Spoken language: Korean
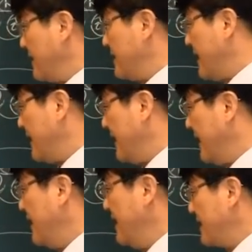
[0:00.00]
것이
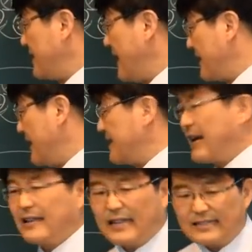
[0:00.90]
아니라 작게
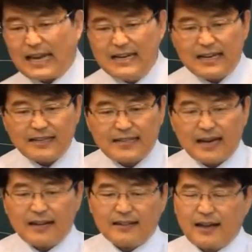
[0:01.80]
자랐다, 잘게
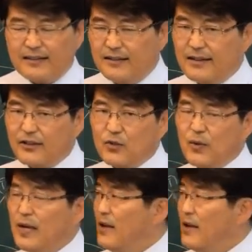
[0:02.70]
자랐다 이걸 얘기해주죠